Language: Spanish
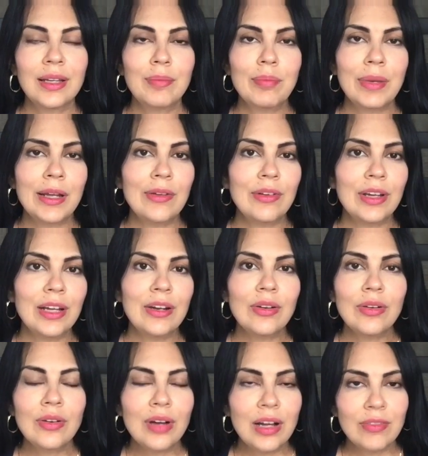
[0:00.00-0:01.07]
pero que
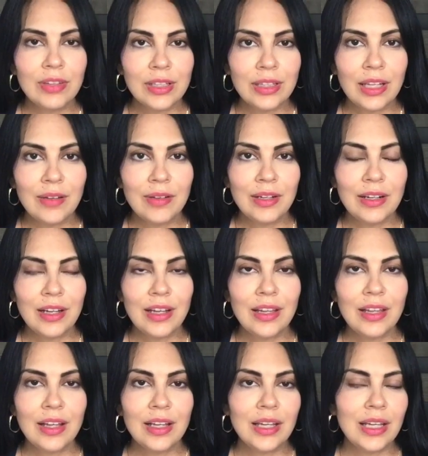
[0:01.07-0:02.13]
no afectaba en
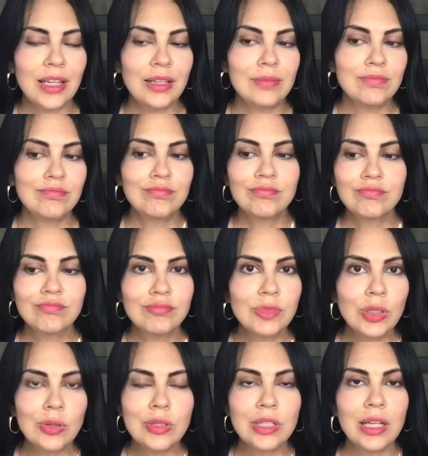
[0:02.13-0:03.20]
nada, que
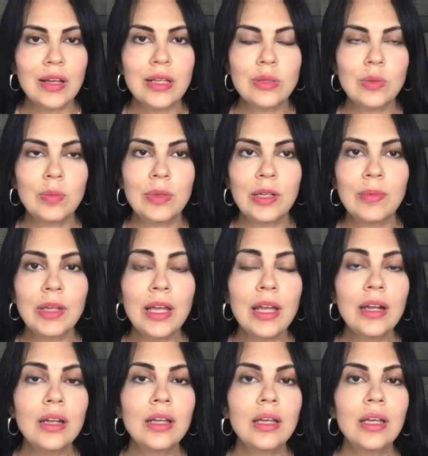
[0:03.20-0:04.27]
todo estaba súper
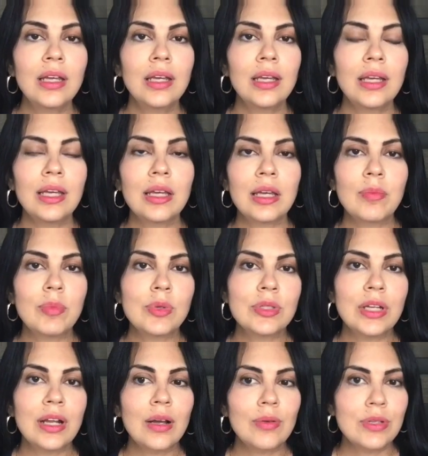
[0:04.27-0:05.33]
bien y que
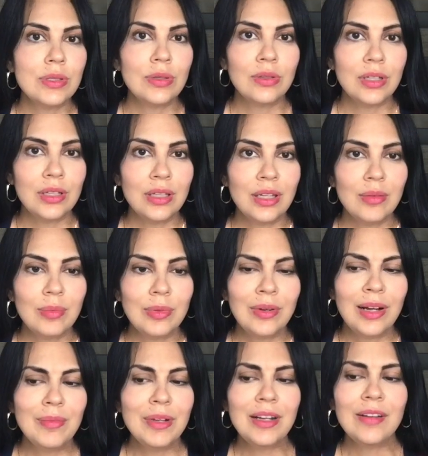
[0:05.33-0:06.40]
pues era cuestión de tiempo.
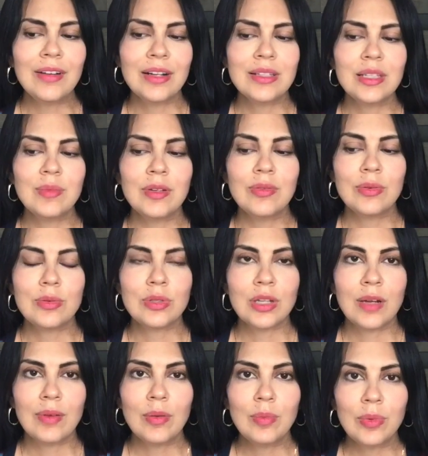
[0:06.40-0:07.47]
A mí la verdad sí me
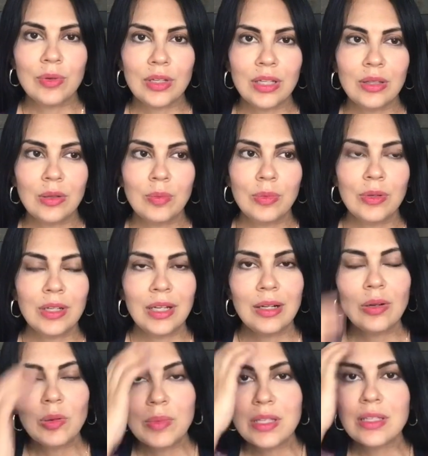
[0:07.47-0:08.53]
frustraba un poquito porque
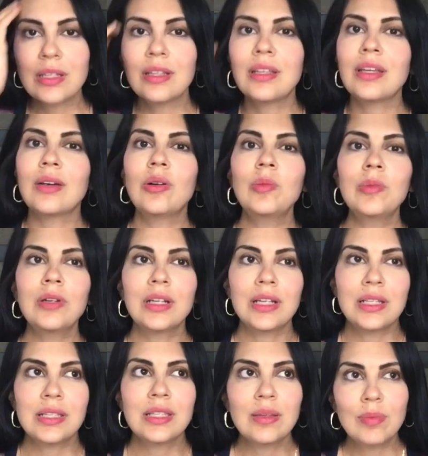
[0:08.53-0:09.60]
no me sentía como
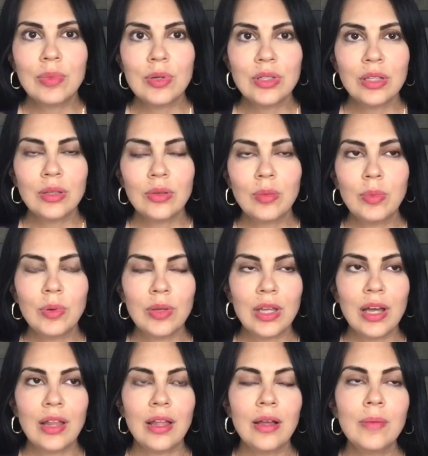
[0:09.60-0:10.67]
que 100%
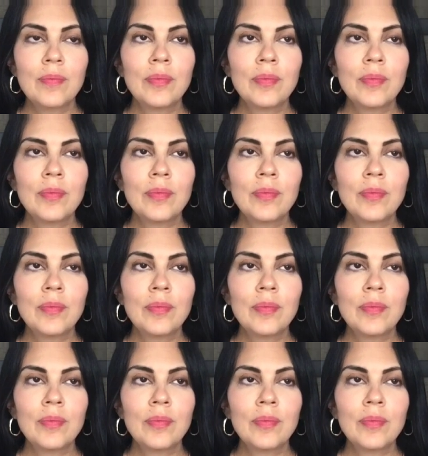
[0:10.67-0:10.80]
apoyada.